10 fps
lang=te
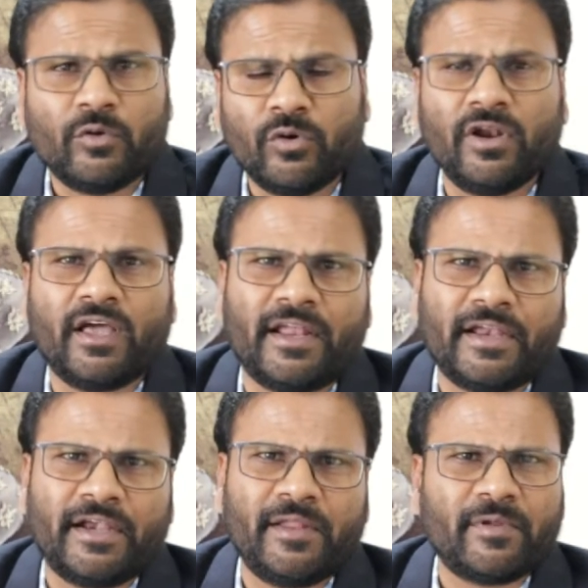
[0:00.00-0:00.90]
గూగుల్
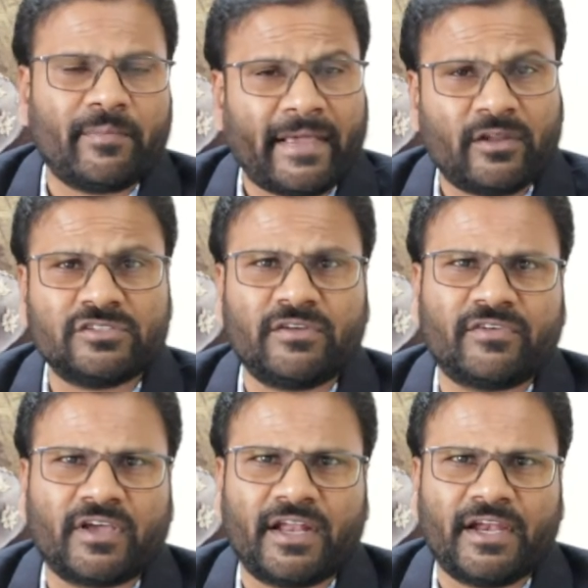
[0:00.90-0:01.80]
కానివ్వండి మీరు
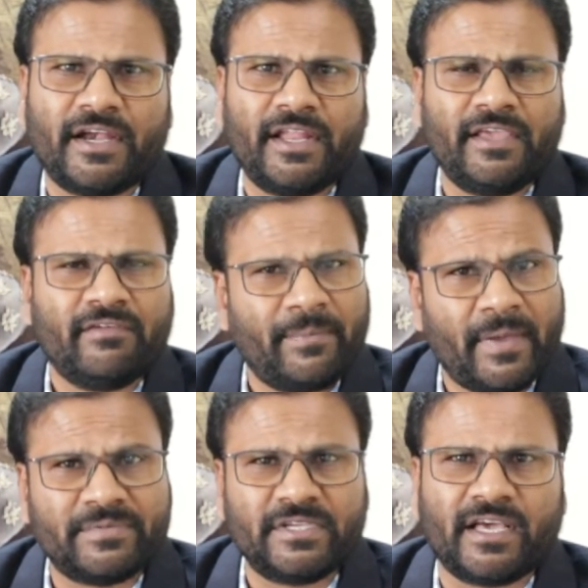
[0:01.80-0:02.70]
మైక్రోసాఫ్ట్ కానివ్వండి ఈవెన్
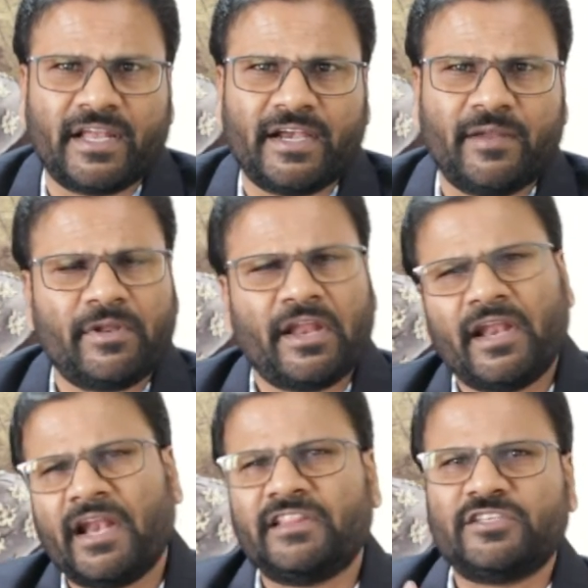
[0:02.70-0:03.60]
పెప్సీ కానివ్వండి మీరు
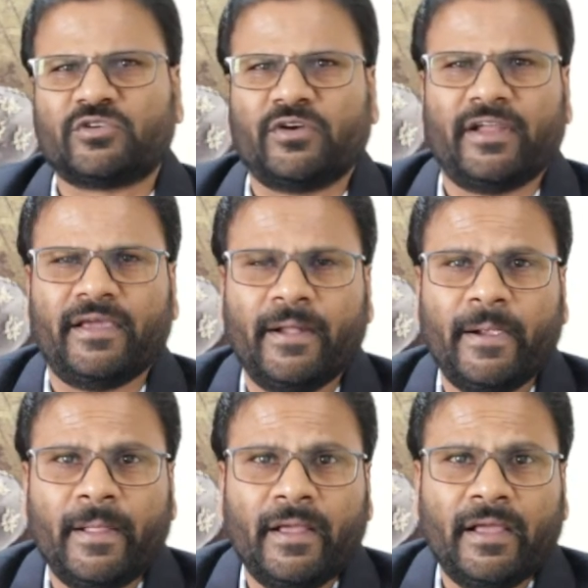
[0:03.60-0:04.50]
ఎన్నైనా తీసుకోండి
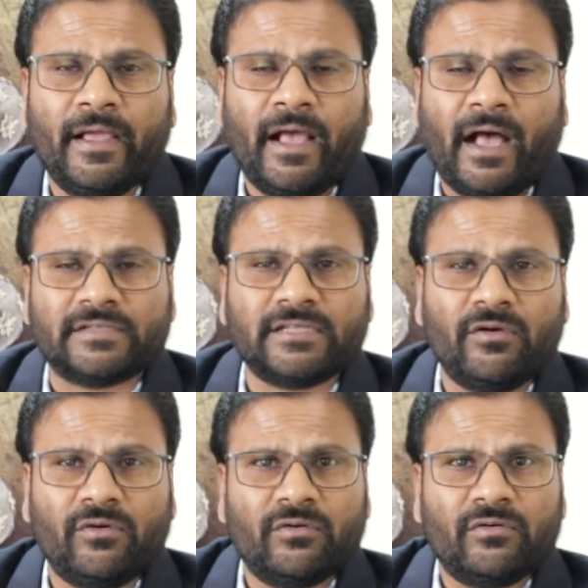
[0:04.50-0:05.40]

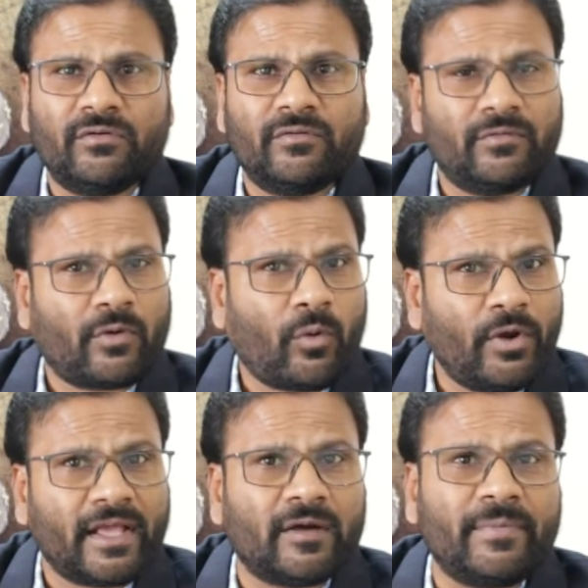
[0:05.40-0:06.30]
అసలు
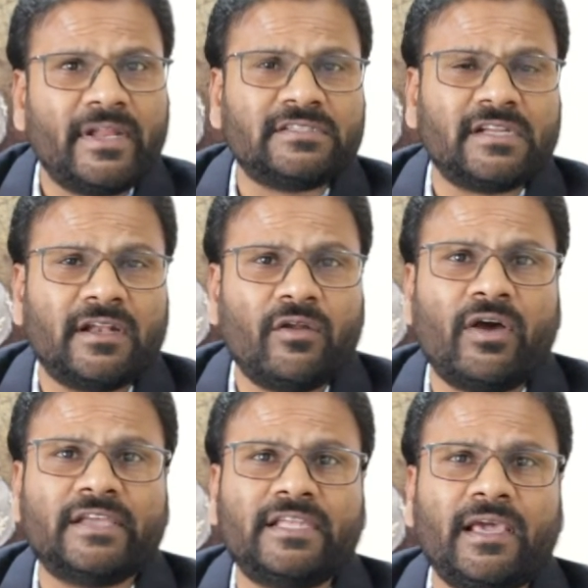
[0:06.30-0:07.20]
కొన్ని కంపెనీస్లలో
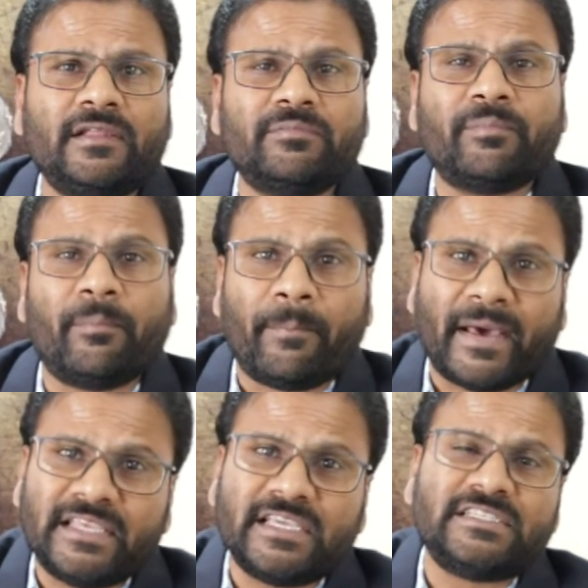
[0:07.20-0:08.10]
అయితే
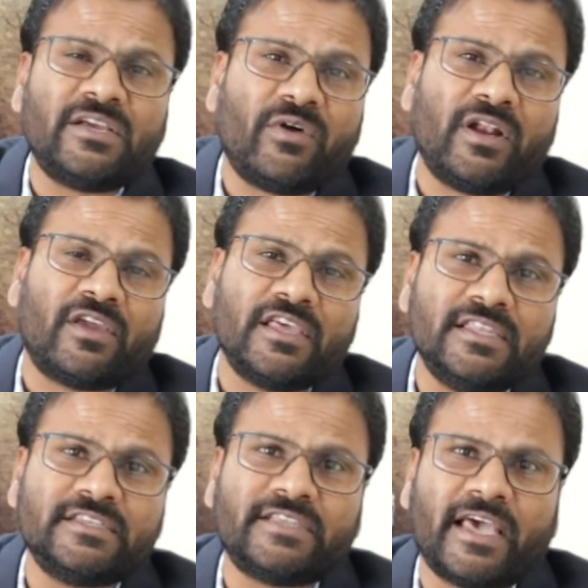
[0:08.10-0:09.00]
పనిచేసే వాళ్ళు
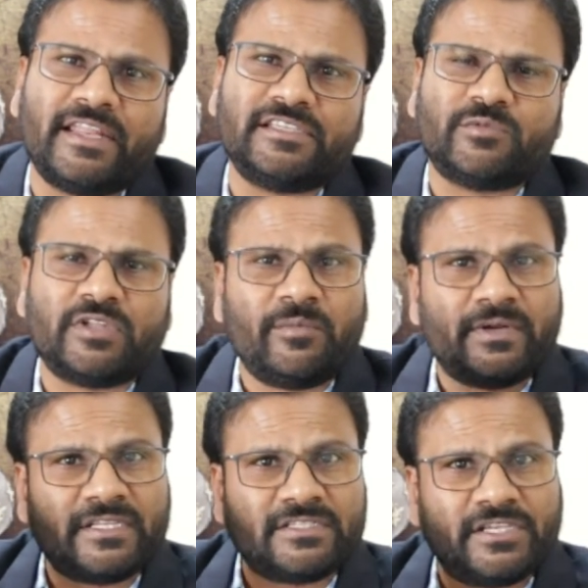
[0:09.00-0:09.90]
కింది స్థాయి నుంచి మొదలు
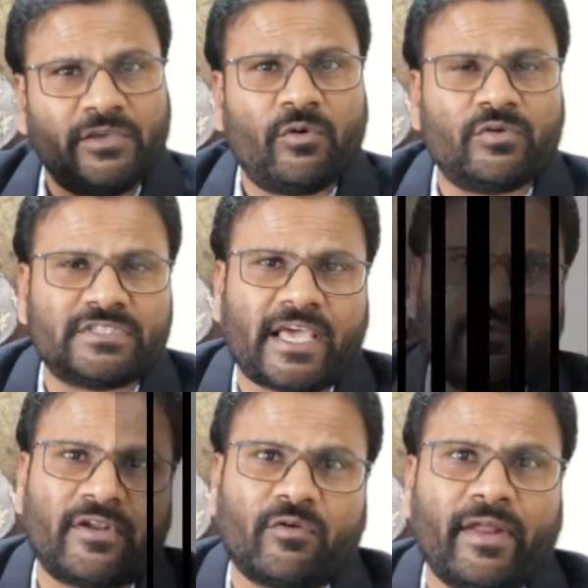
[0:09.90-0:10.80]
పెడితే సీఈఓ e స్థాయి
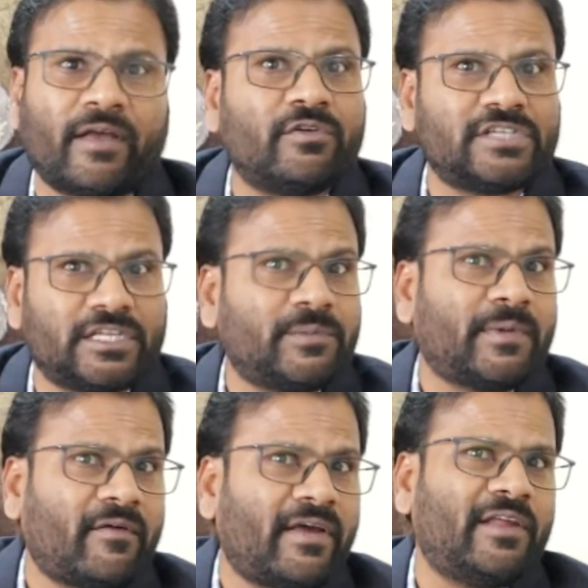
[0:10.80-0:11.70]
వరకు కూడా ఎక్కువ శాతం
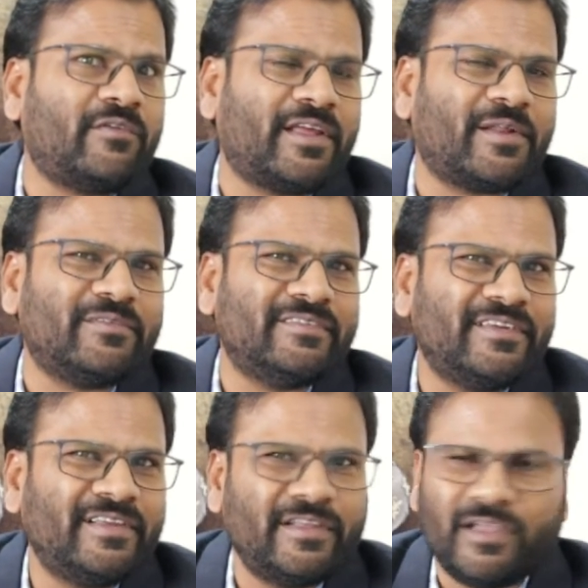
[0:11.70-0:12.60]
మన వాళ్ళే ఉన్నారు
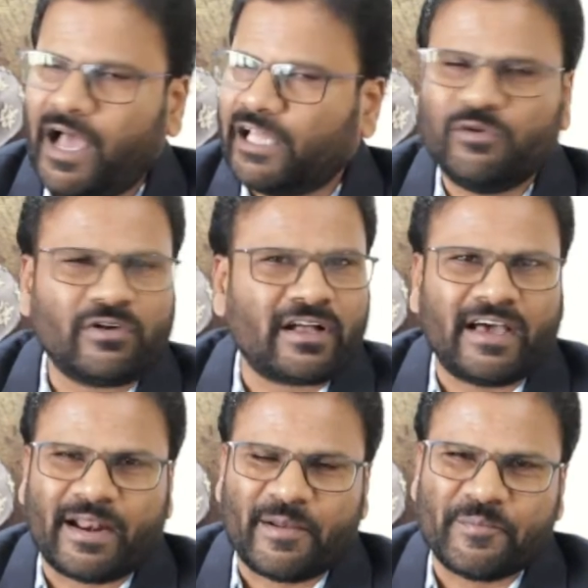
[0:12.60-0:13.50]
అది ఒక
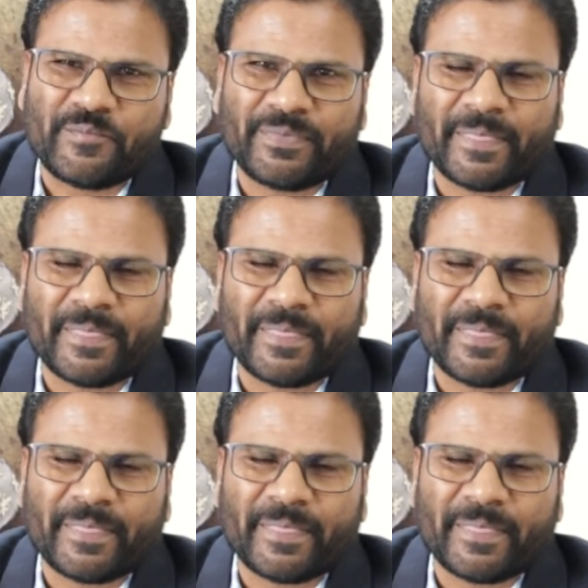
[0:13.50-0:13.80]
కారణం